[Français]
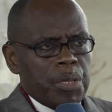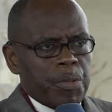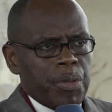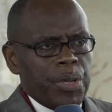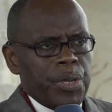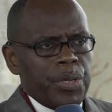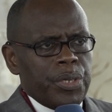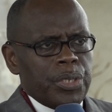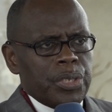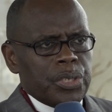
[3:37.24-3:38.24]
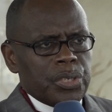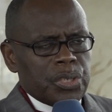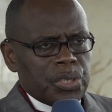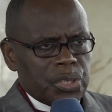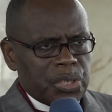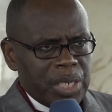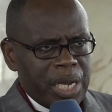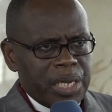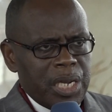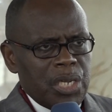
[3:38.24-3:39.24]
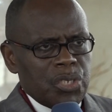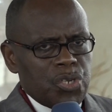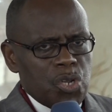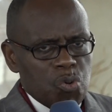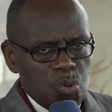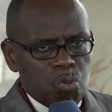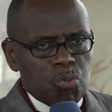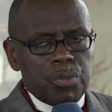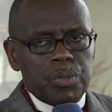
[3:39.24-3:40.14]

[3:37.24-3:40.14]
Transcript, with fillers: que chacun de nous,